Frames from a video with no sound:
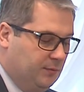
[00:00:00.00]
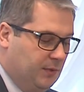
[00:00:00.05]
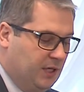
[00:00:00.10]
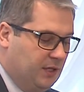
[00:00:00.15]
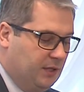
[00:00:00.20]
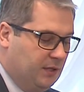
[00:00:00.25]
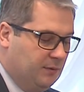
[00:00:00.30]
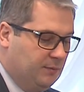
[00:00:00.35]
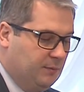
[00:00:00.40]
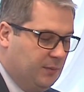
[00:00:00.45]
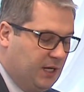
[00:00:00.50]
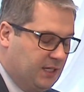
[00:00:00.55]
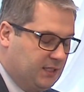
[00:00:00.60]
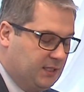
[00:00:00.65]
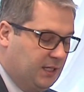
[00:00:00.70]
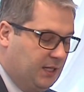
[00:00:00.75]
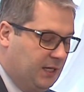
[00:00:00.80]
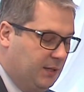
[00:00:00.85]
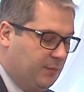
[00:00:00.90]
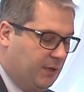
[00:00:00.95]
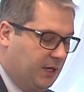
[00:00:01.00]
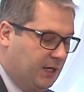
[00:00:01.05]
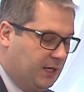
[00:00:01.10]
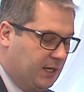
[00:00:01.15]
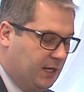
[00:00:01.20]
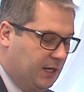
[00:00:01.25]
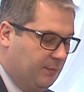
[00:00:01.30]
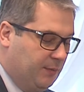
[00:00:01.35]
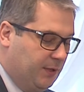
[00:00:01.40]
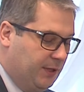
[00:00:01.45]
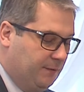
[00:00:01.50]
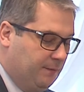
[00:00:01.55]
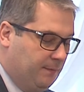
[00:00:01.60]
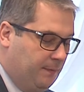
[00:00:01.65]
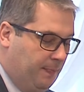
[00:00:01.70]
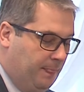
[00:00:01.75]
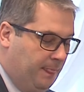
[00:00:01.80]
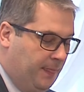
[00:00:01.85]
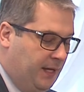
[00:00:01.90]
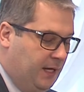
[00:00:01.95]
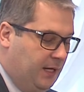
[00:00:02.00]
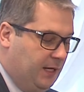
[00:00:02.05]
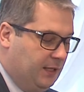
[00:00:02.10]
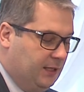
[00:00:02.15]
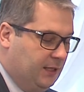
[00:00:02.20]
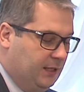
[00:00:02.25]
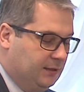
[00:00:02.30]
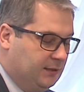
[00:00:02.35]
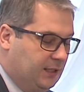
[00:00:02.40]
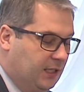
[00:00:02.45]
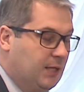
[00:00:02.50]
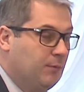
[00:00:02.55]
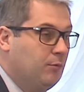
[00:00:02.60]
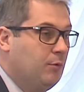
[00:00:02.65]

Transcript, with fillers: а, показателей программы. Таким